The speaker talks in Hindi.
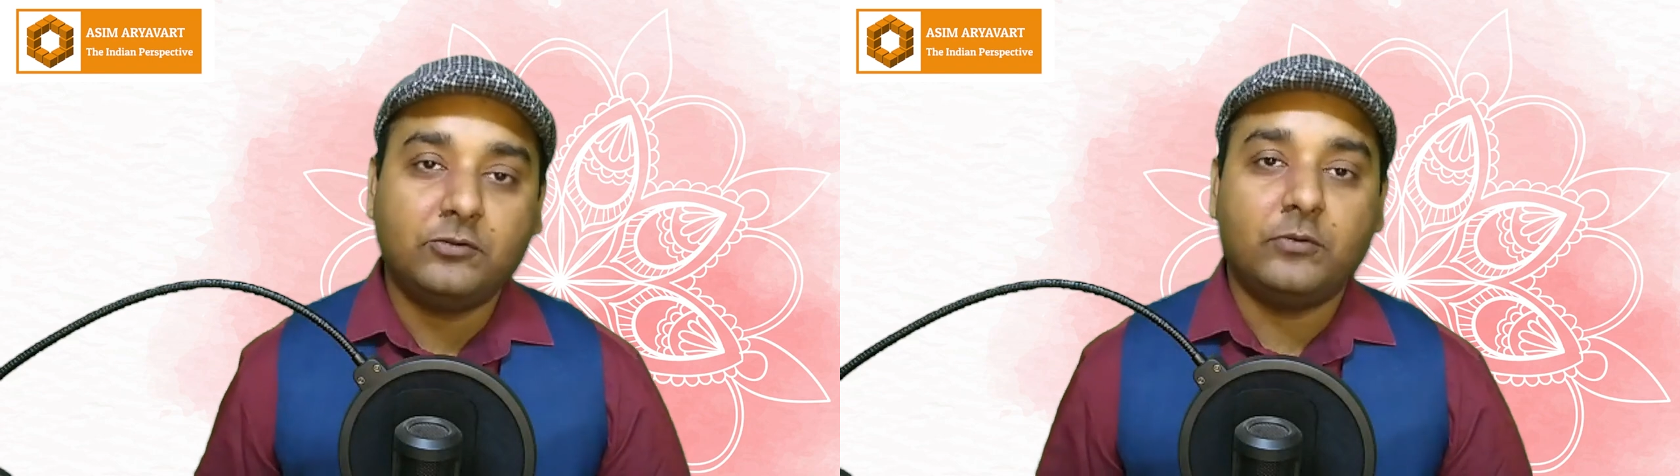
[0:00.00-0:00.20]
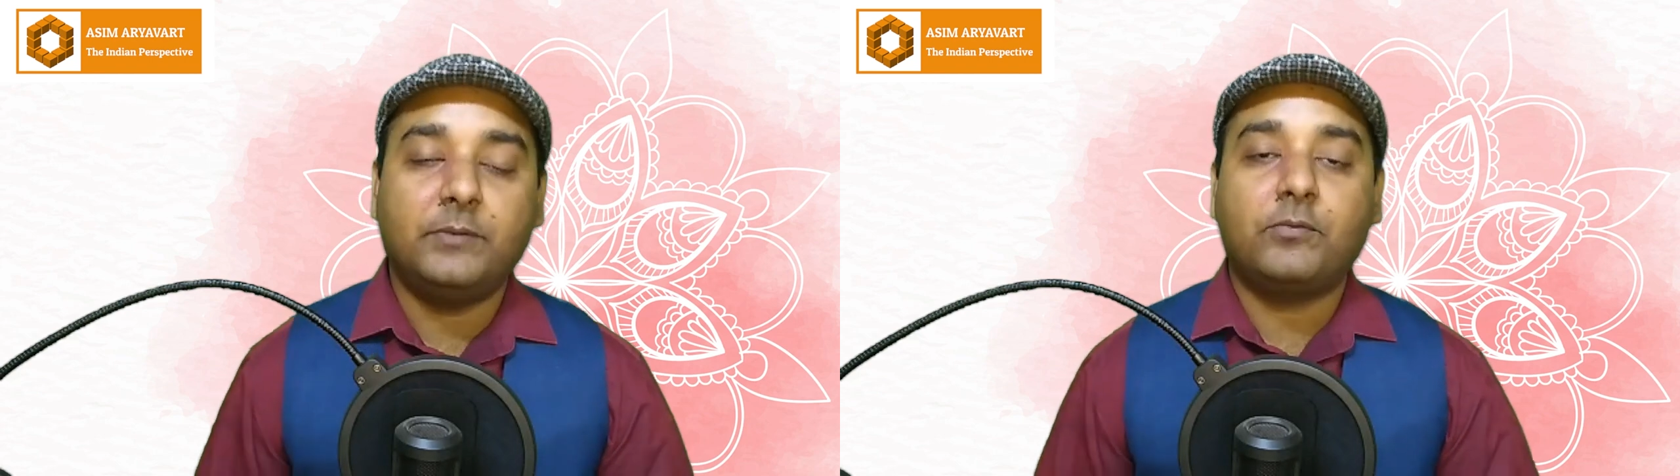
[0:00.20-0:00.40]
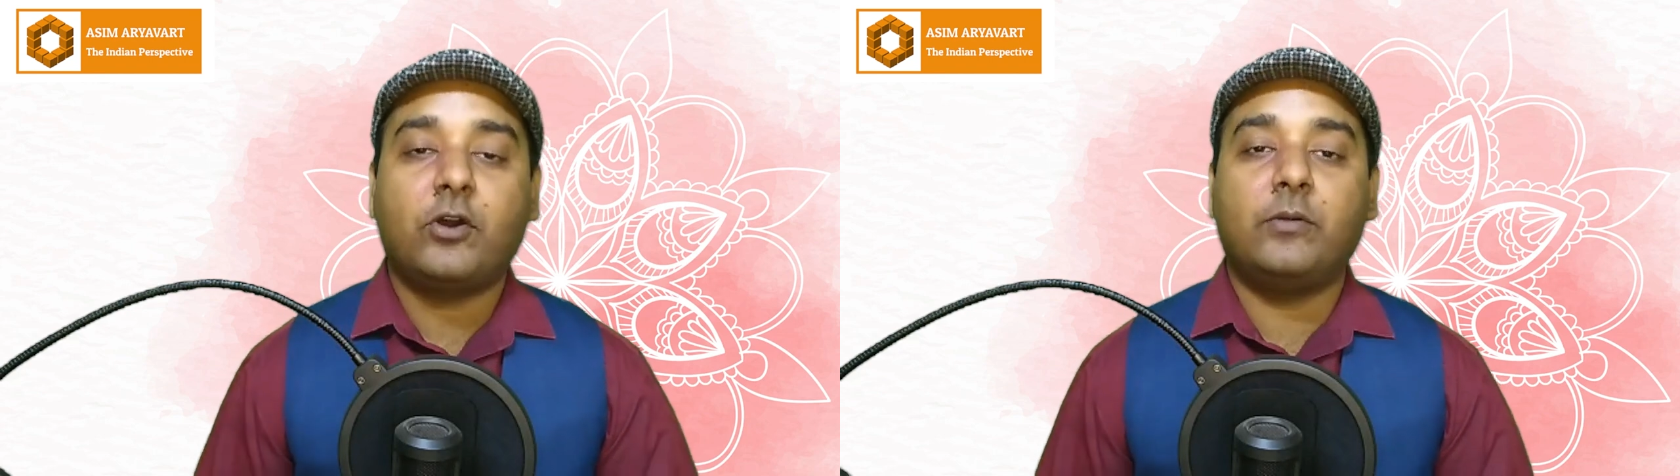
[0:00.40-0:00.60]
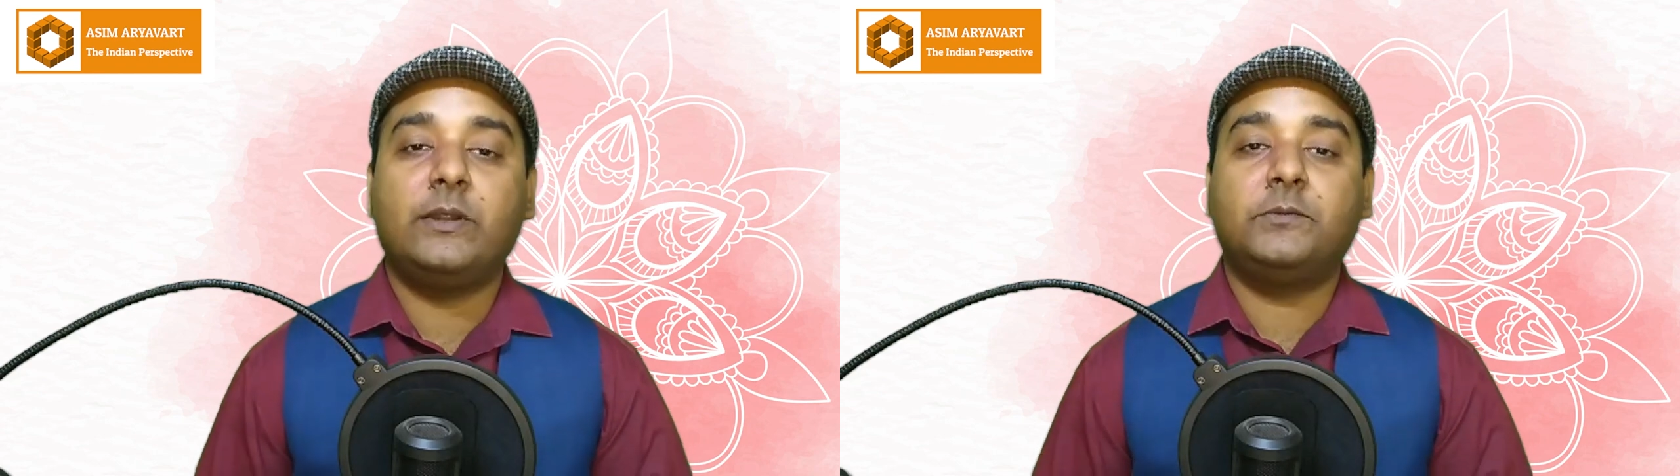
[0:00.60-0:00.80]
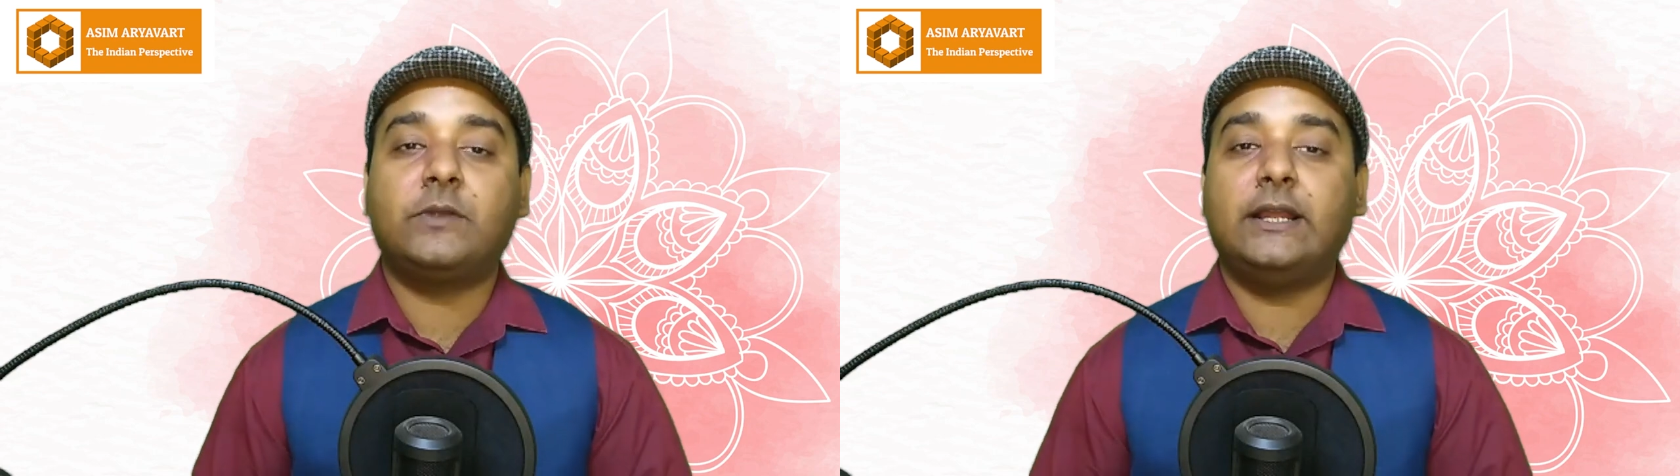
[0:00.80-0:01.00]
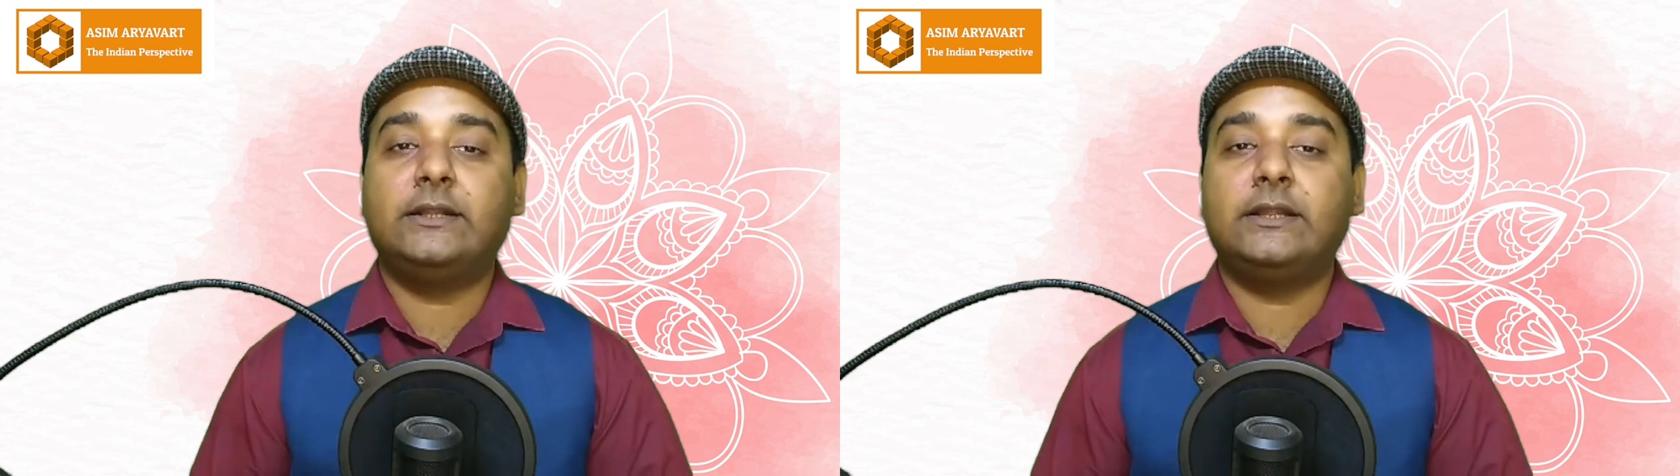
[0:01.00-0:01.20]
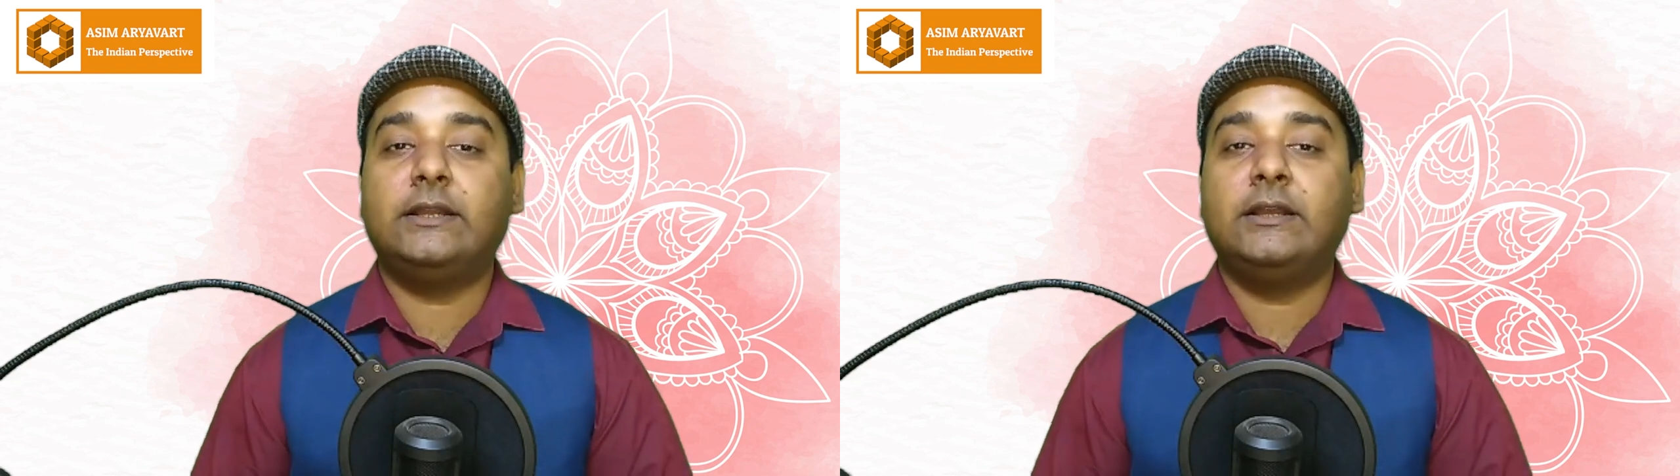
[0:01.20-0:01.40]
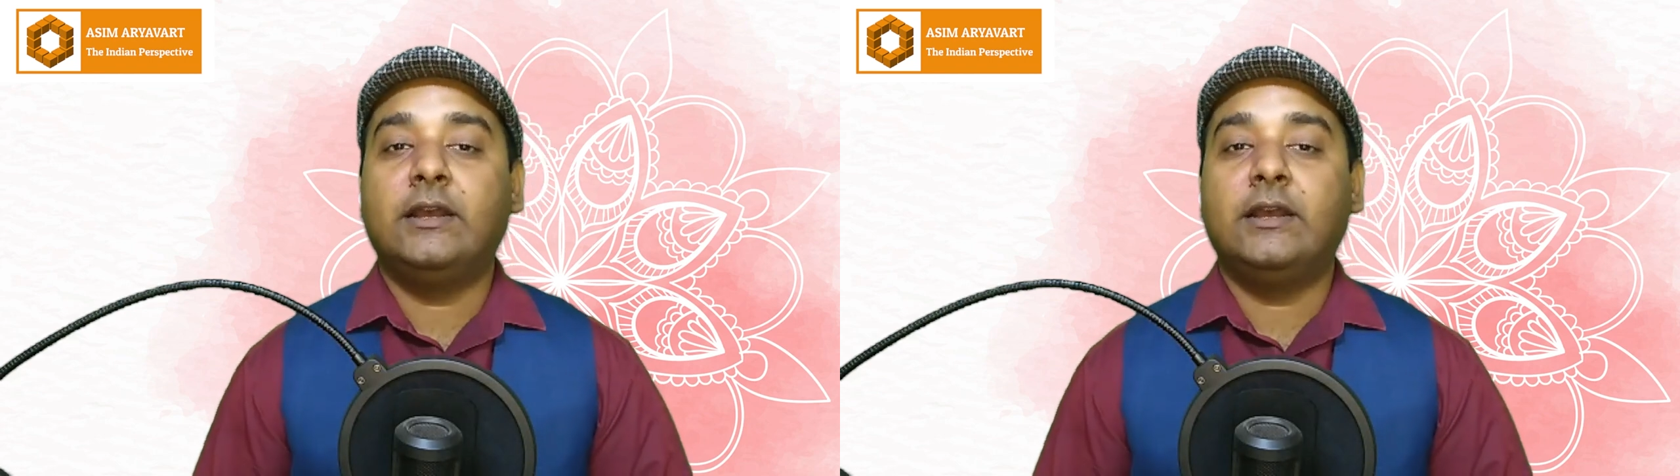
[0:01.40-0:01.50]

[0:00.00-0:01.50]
जो भी प्रॉब्लम्स आई थी